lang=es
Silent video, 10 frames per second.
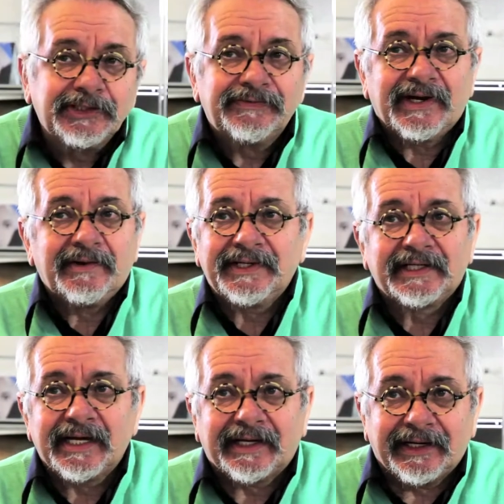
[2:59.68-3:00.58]
sinceramente
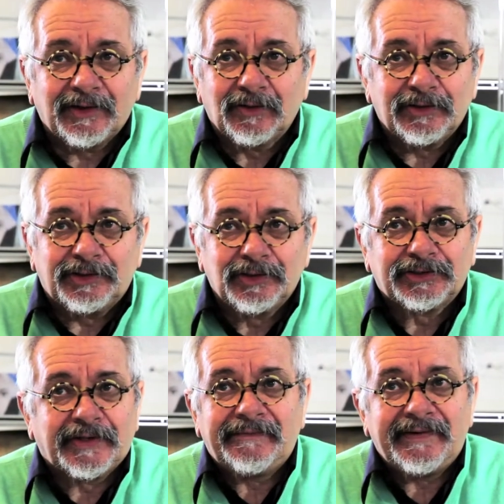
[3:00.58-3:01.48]
es que creo, yo
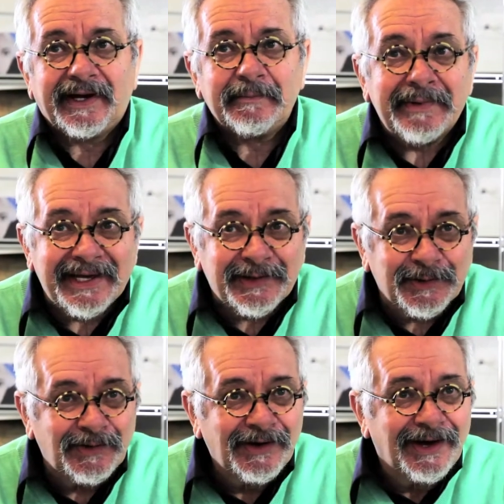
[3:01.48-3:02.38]
no tendría
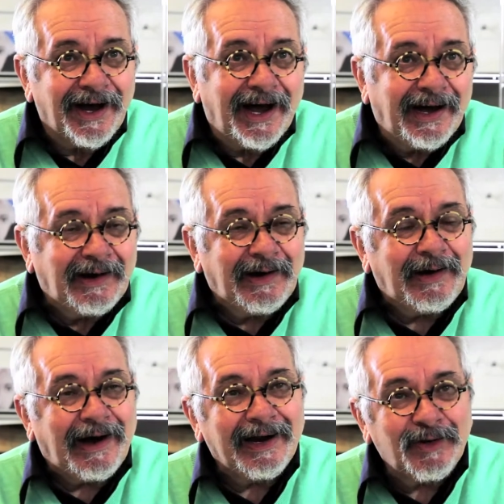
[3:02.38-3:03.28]
miedo
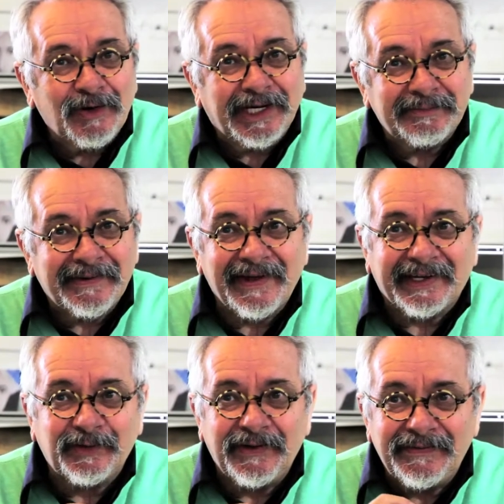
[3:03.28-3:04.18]
a algo que es verdad
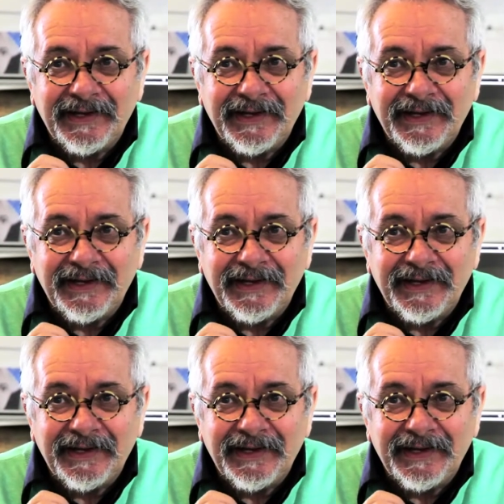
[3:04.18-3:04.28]
que hoy en